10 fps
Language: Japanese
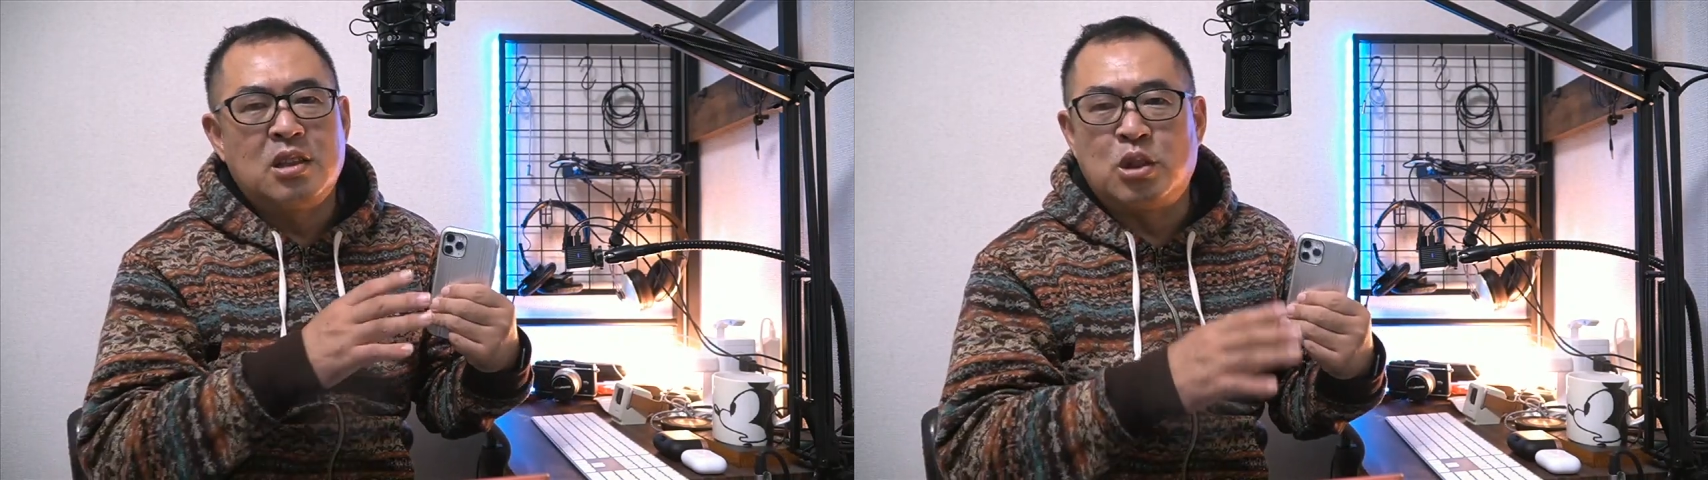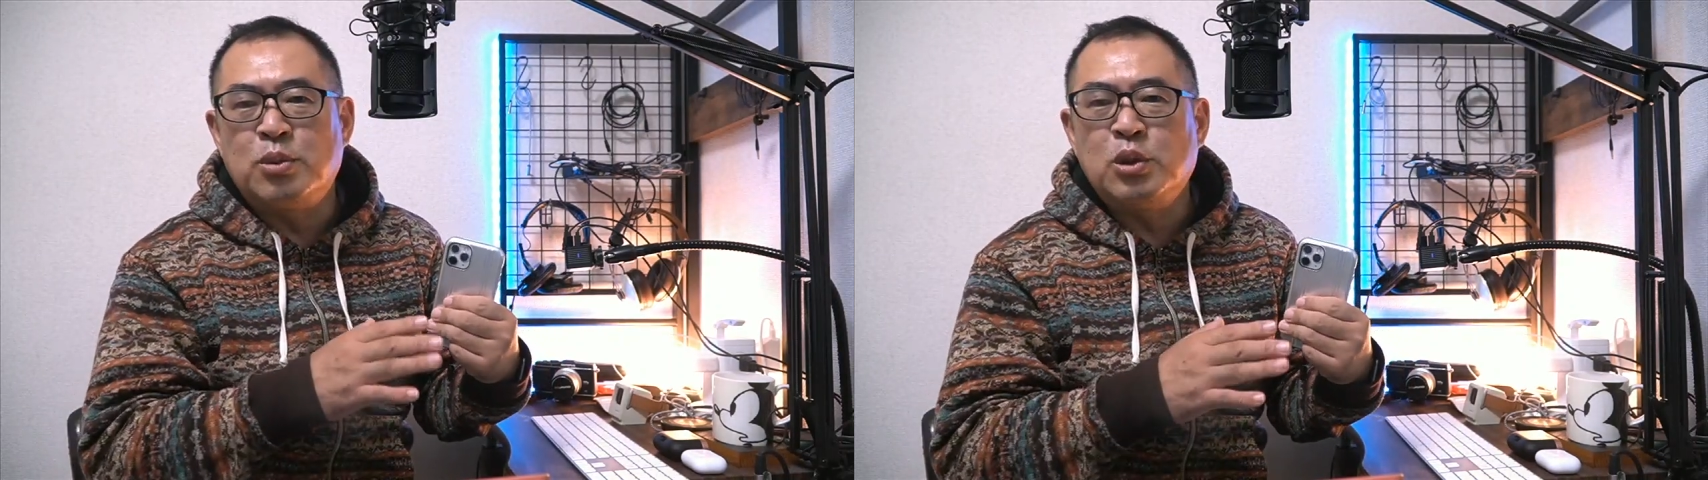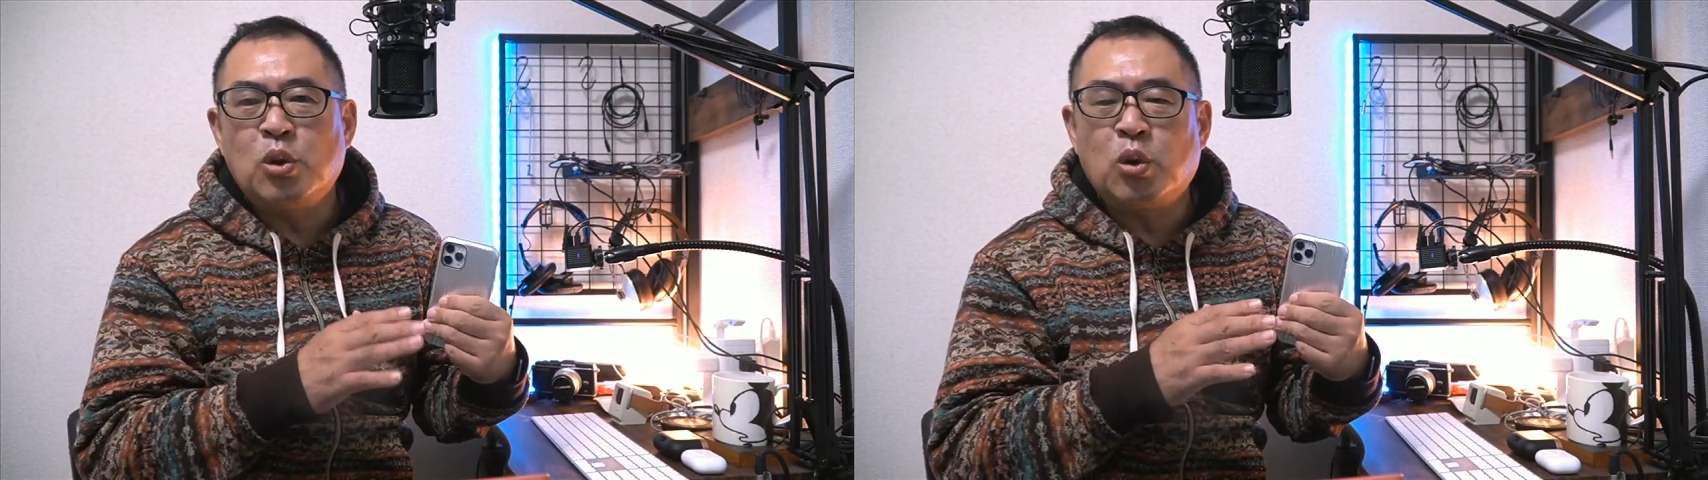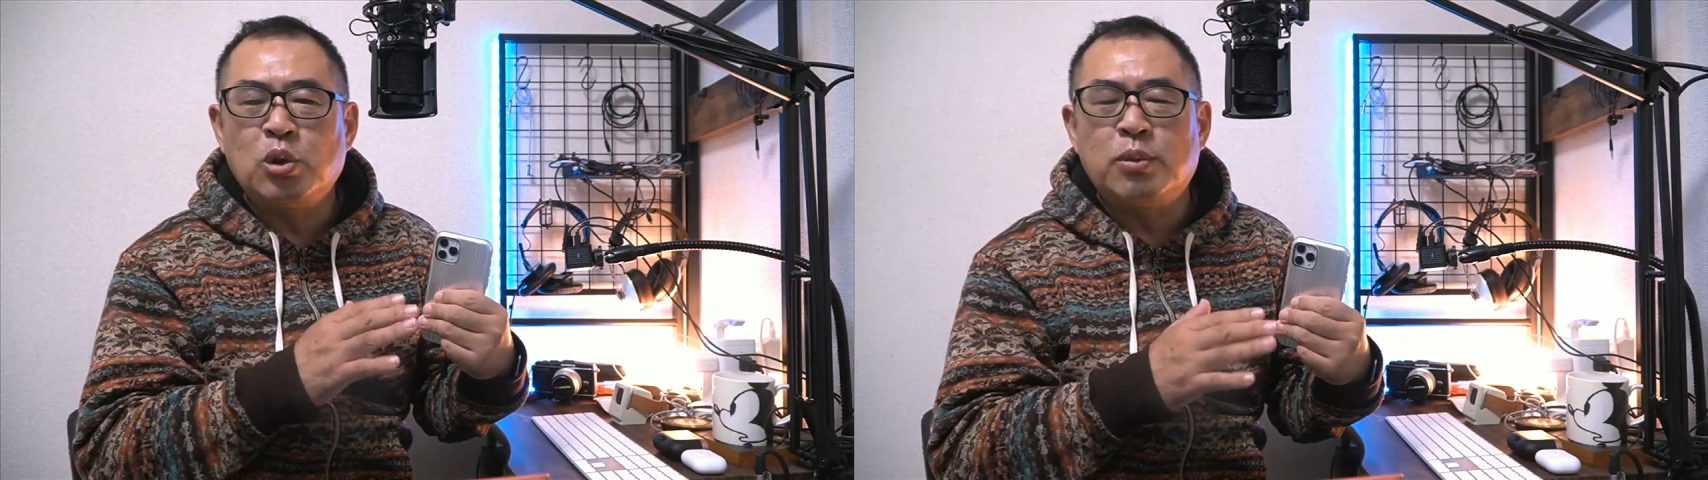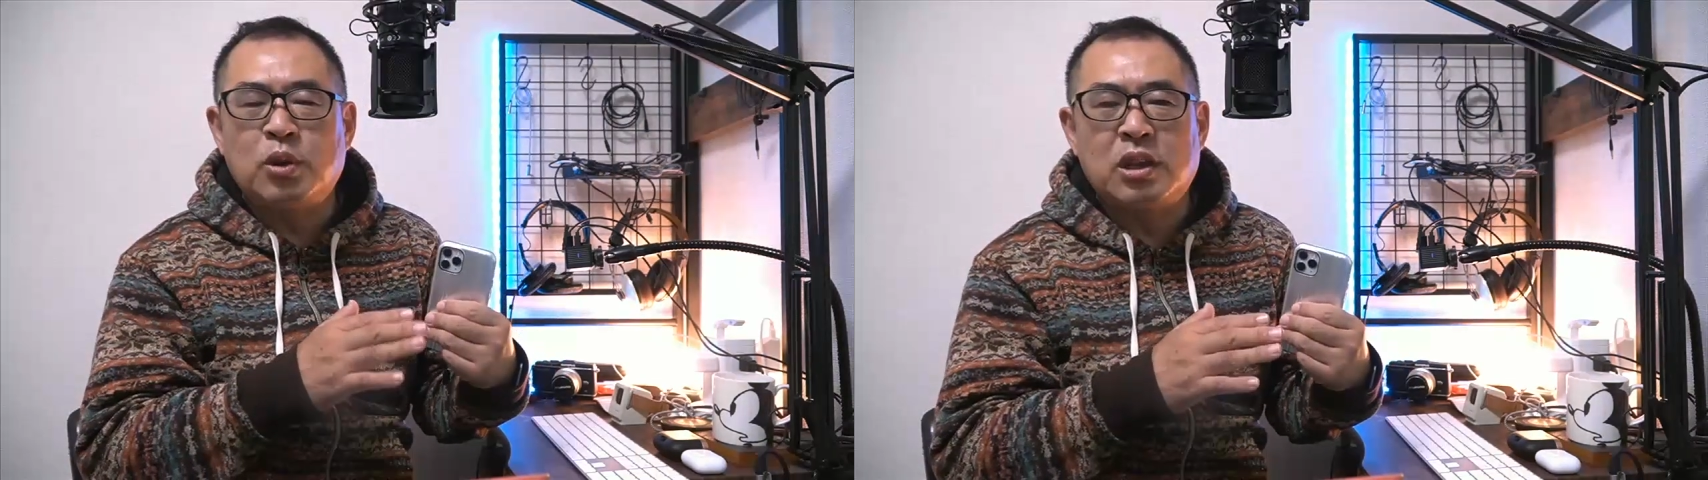自分の
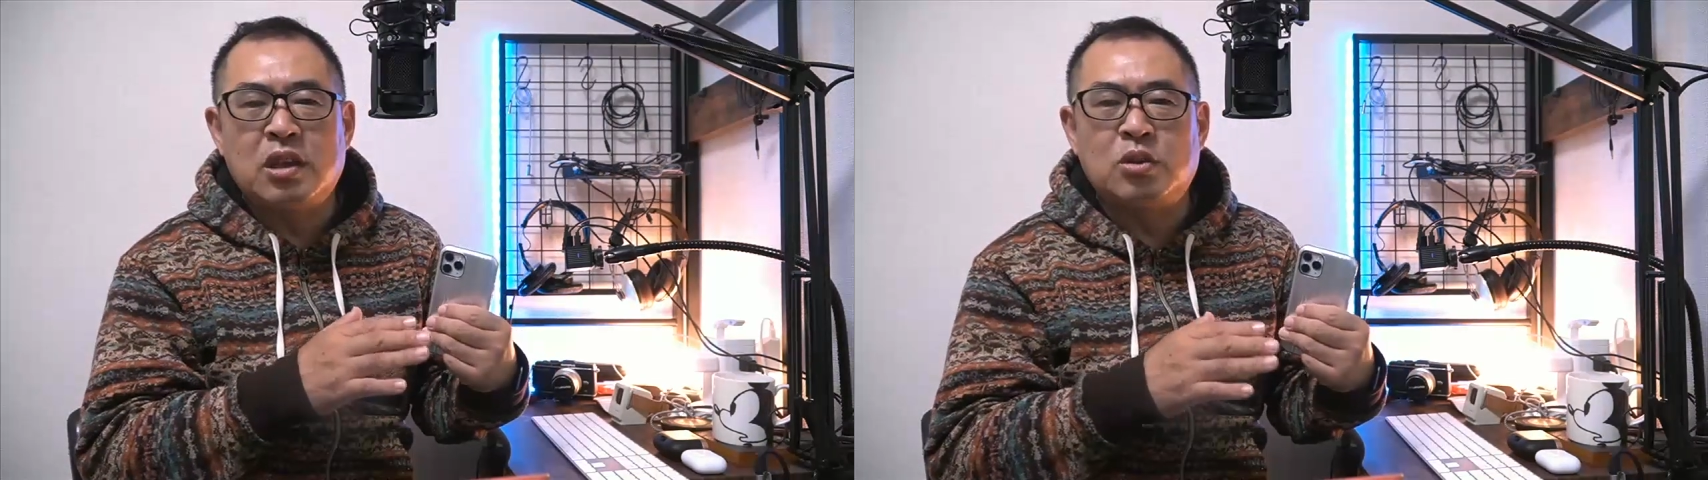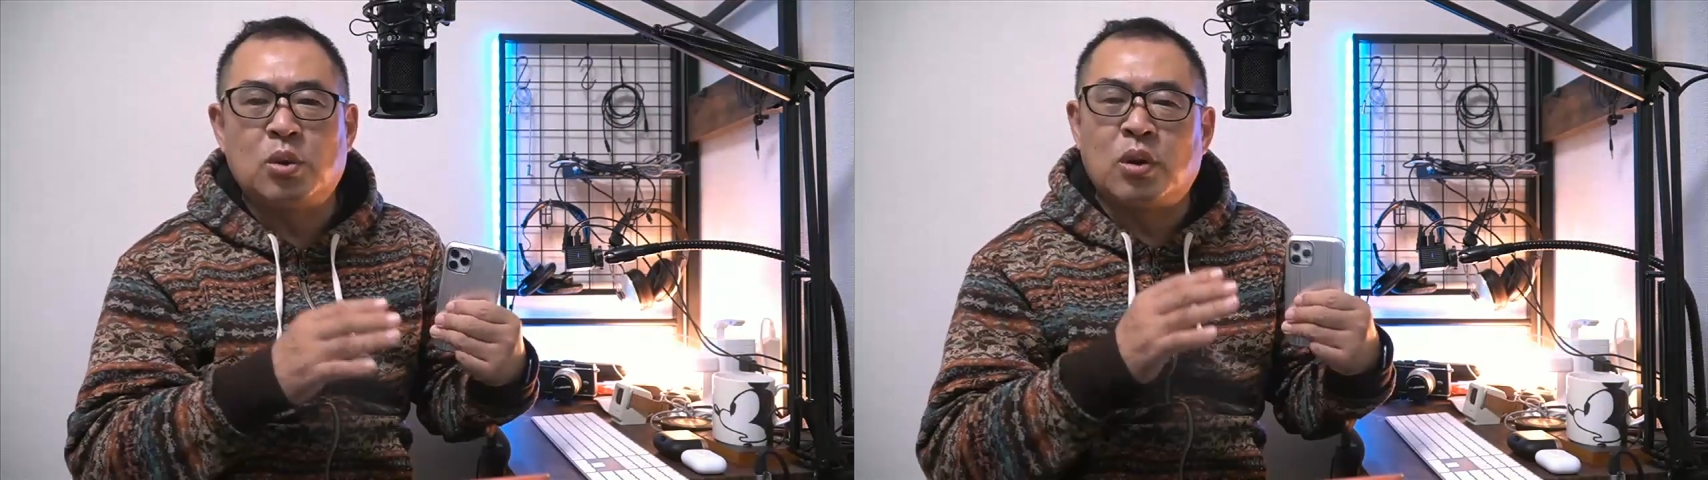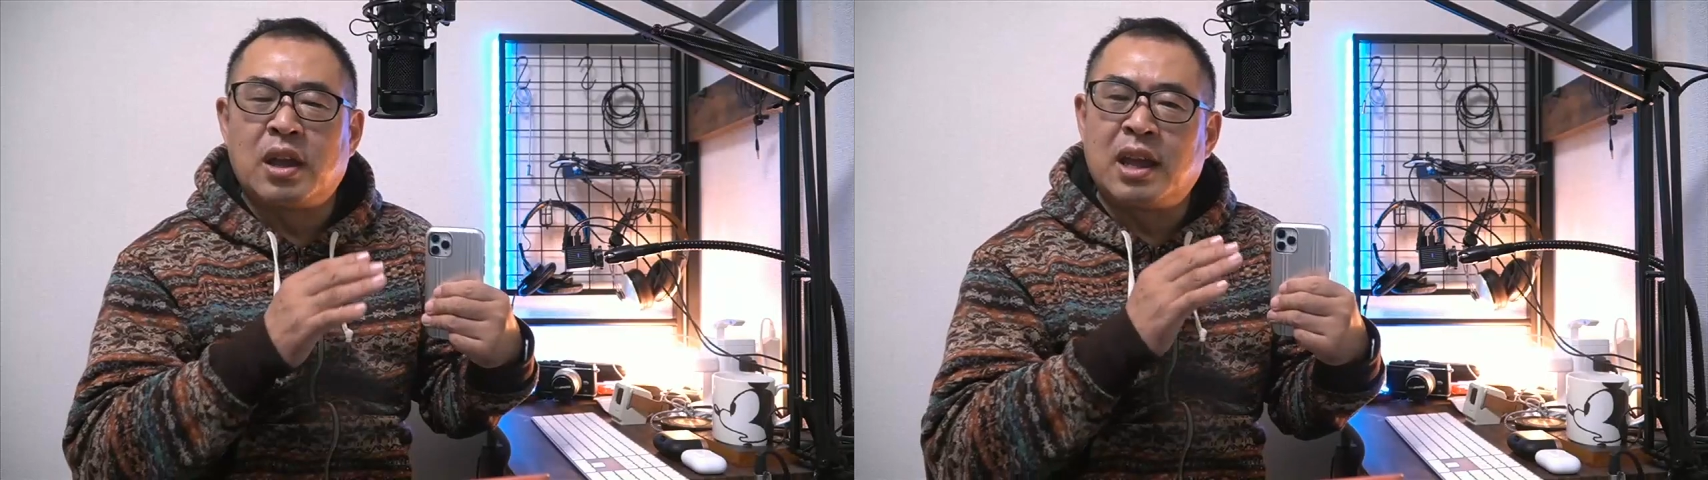好みのケースを